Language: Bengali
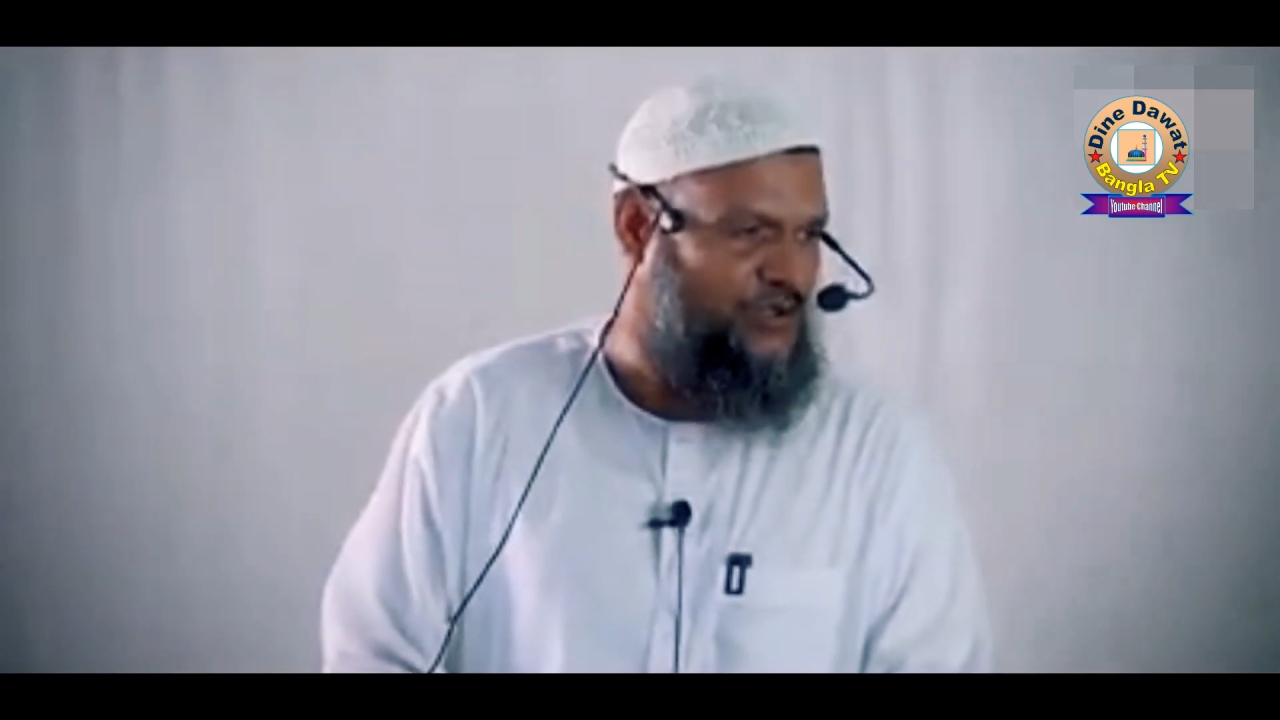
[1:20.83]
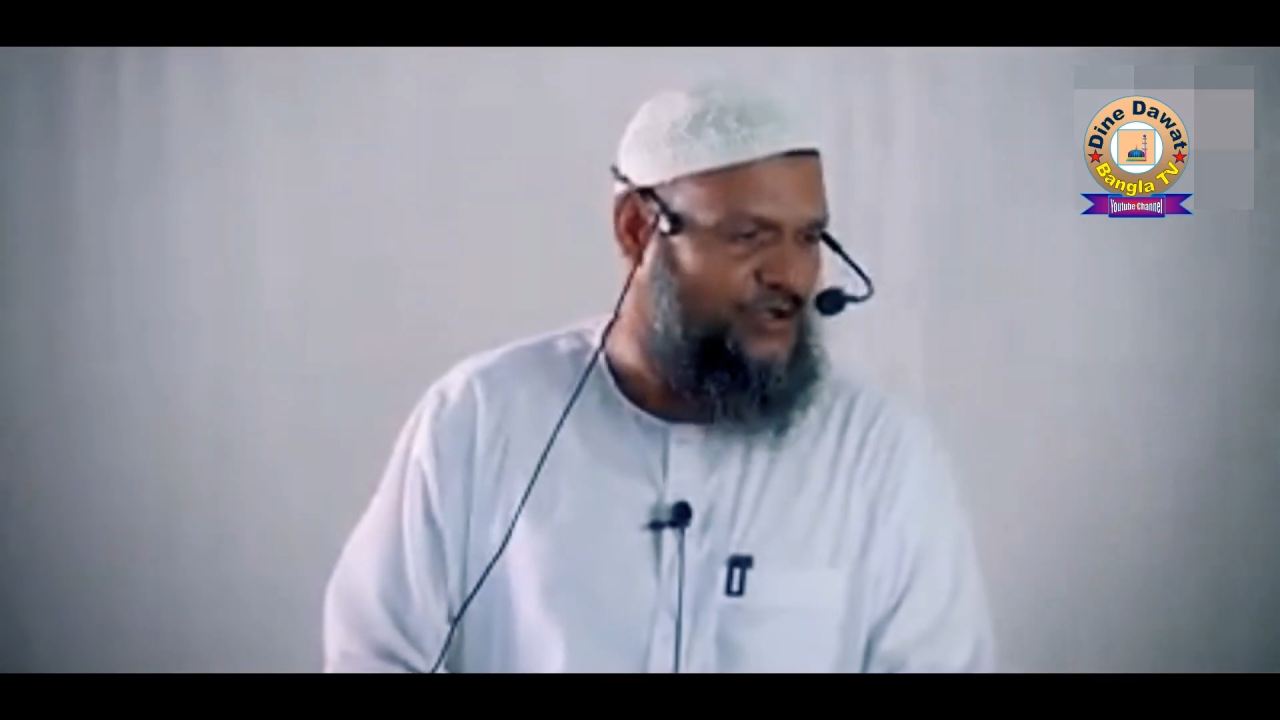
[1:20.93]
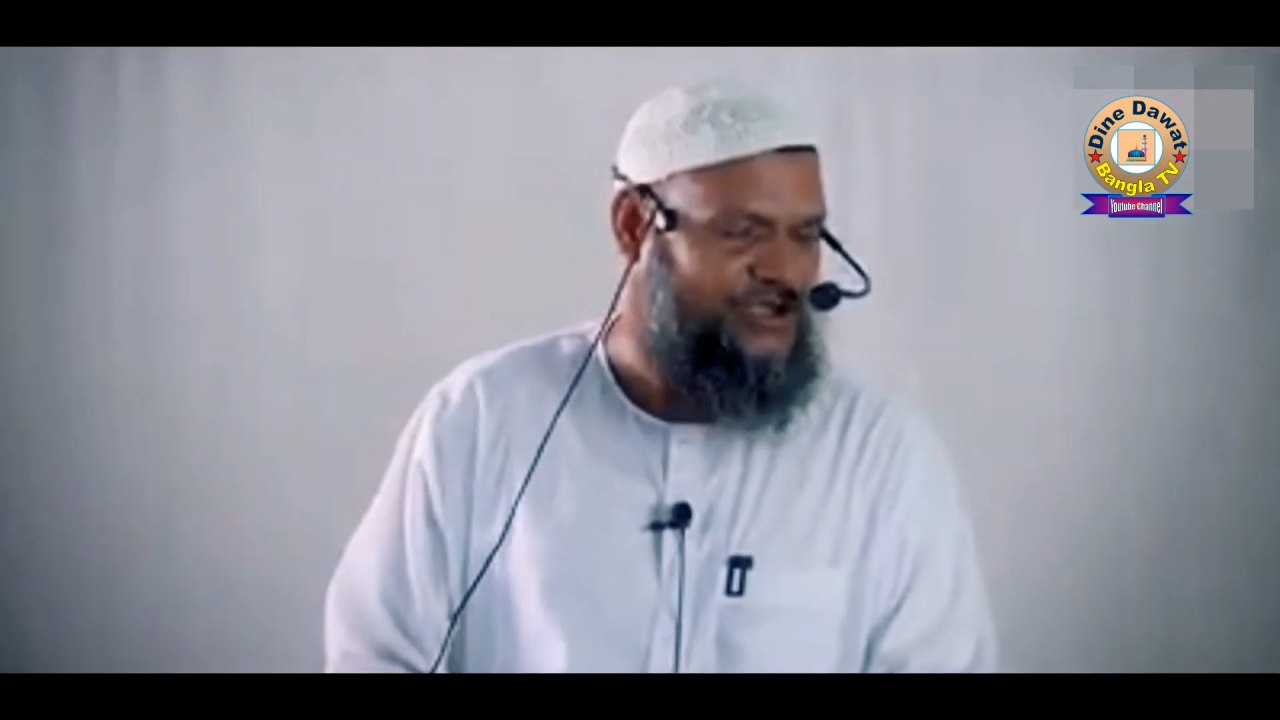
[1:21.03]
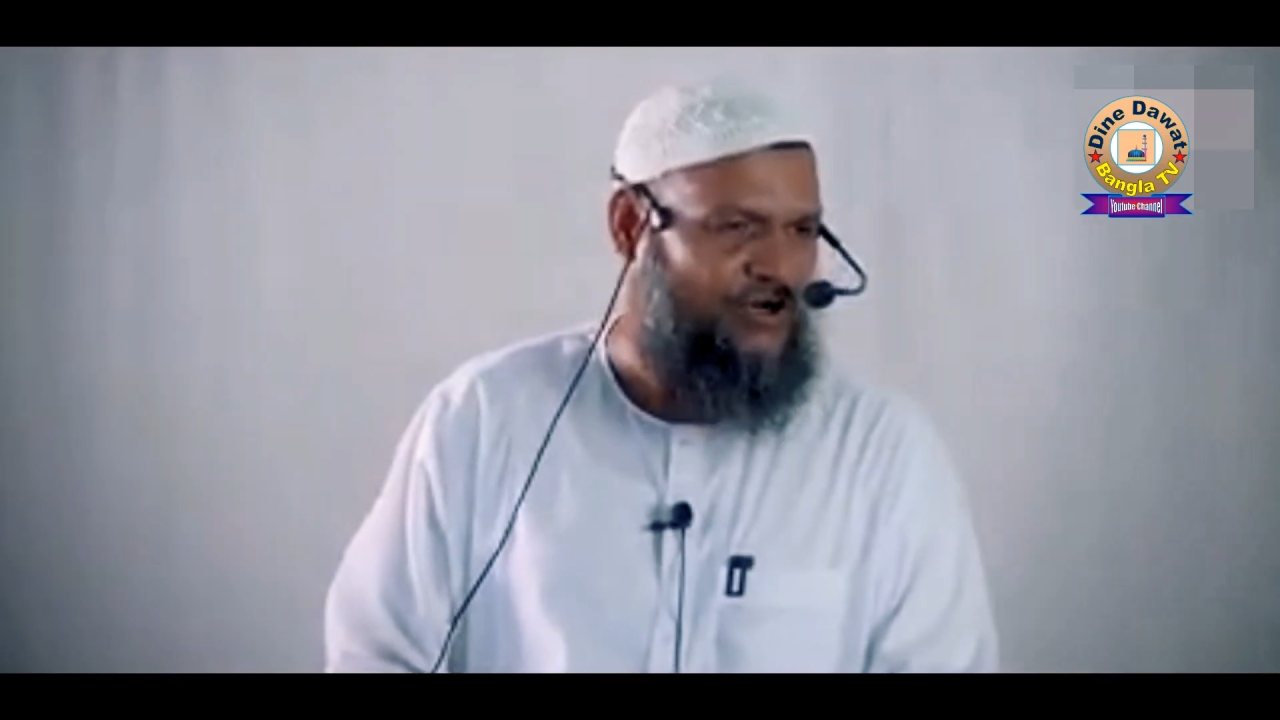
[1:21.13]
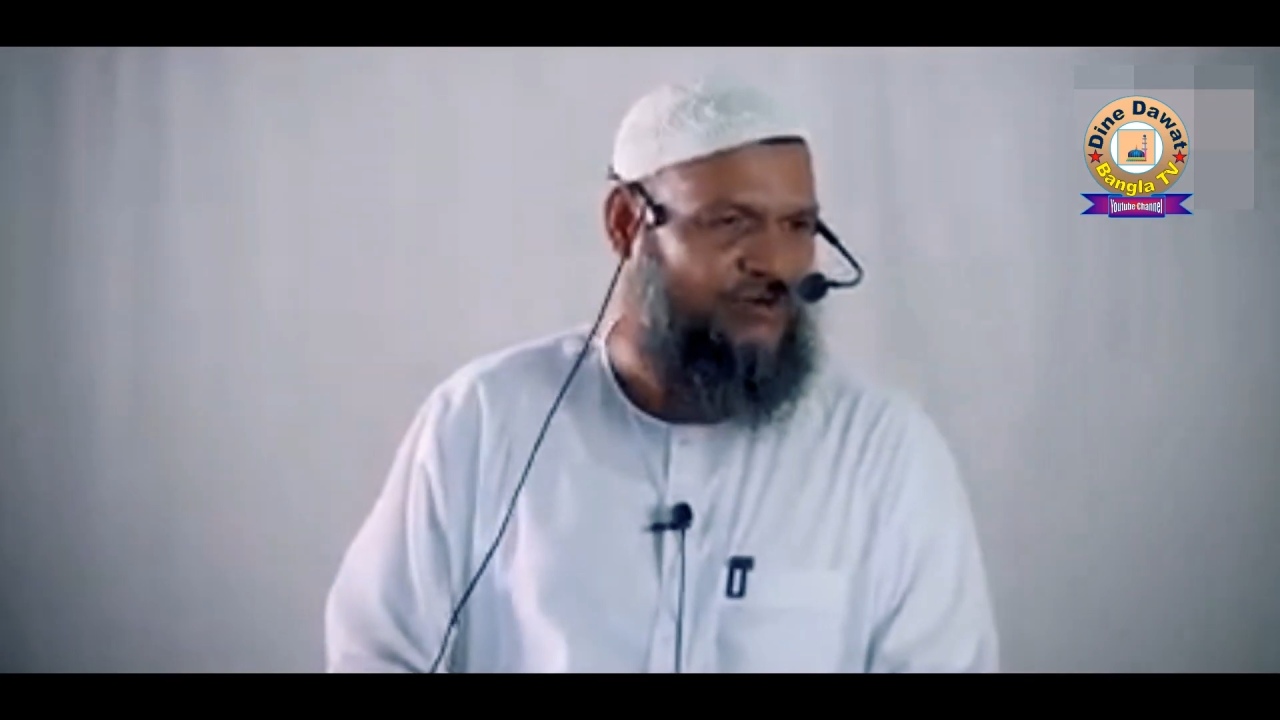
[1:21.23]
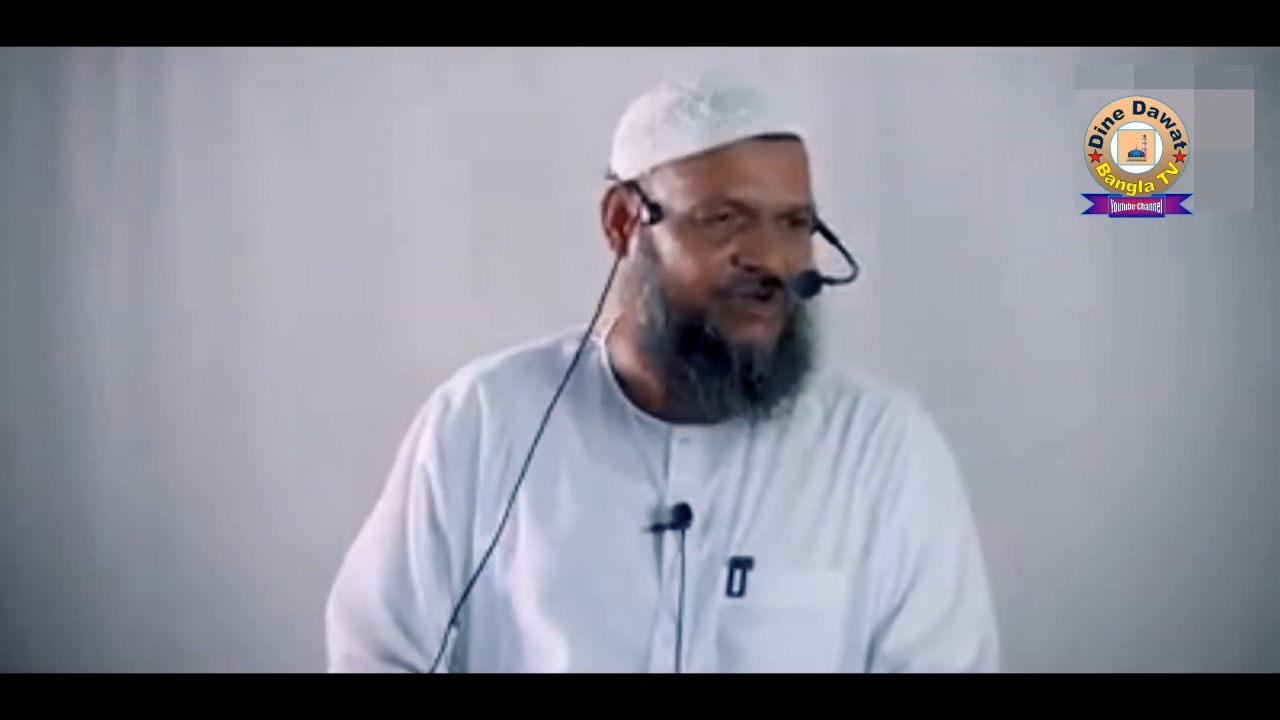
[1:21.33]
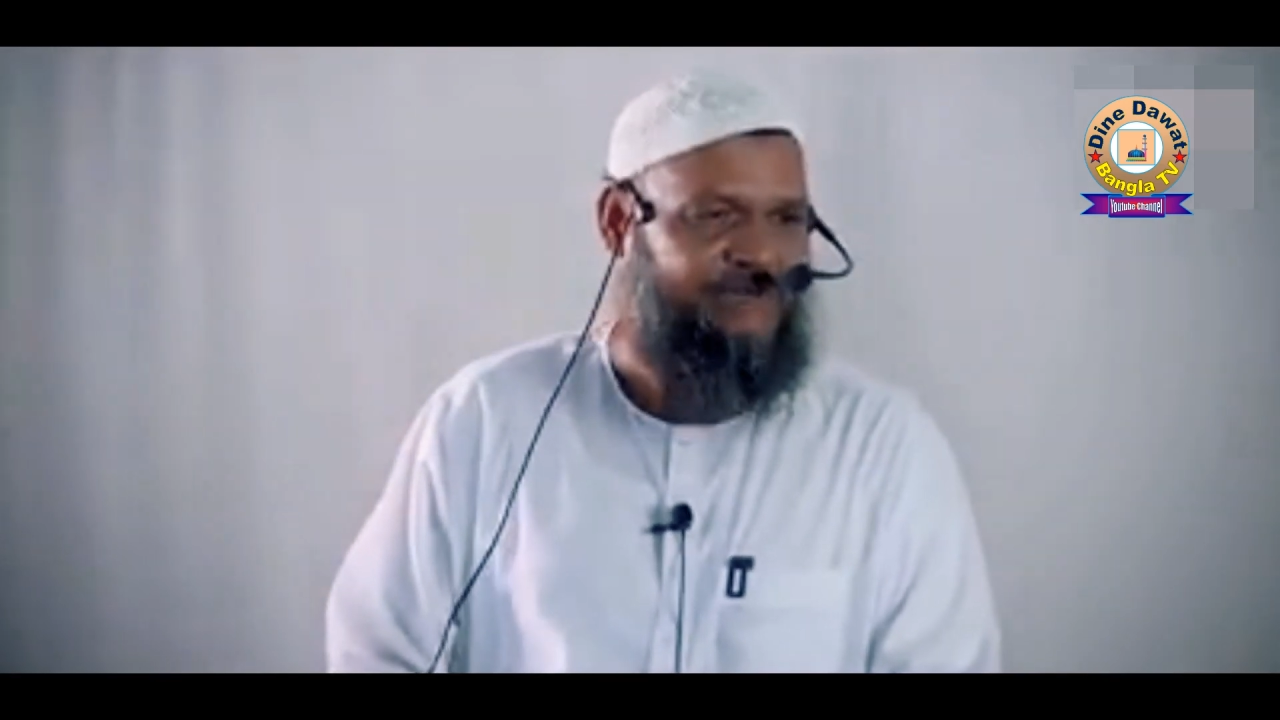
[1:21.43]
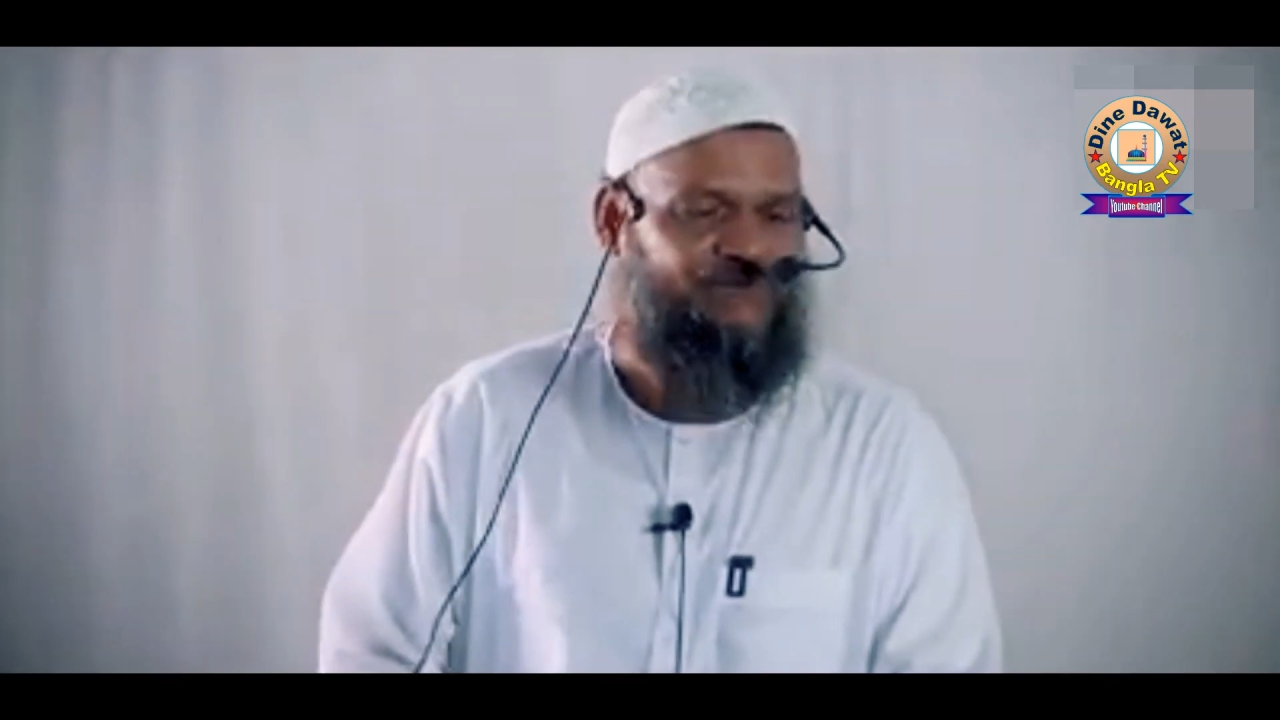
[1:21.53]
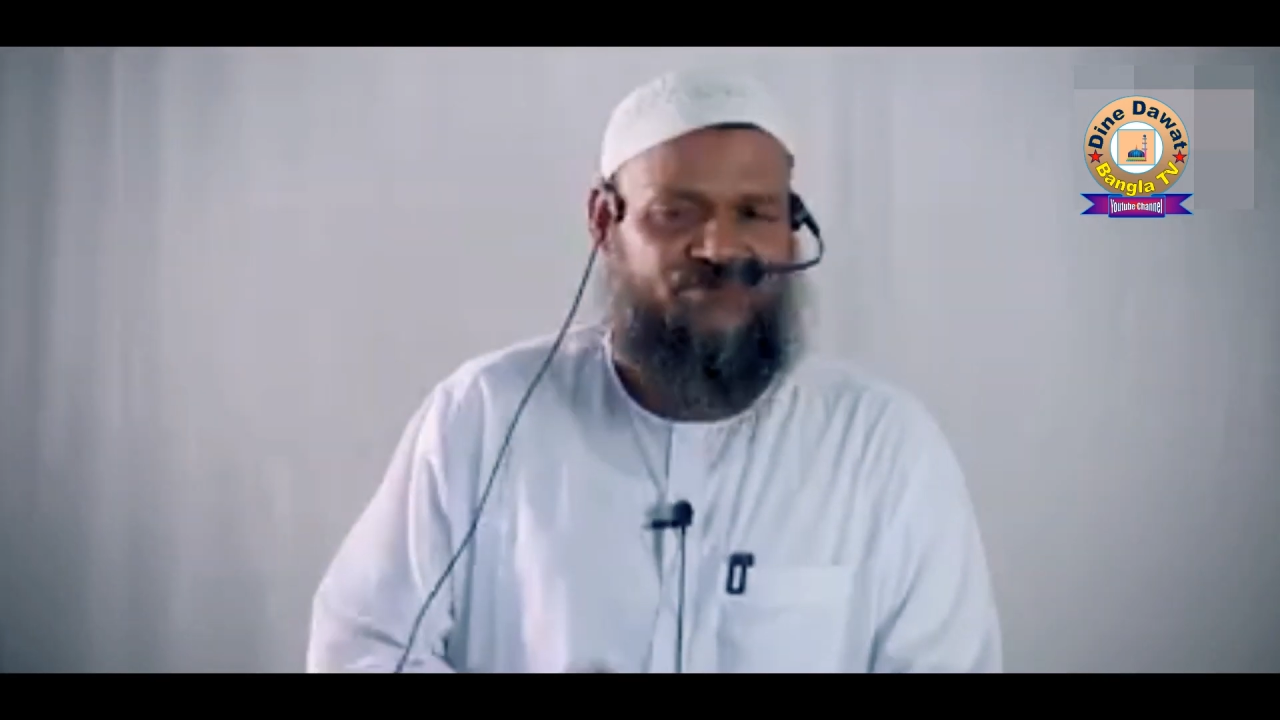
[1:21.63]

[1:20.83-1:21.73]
ধুইতে হবে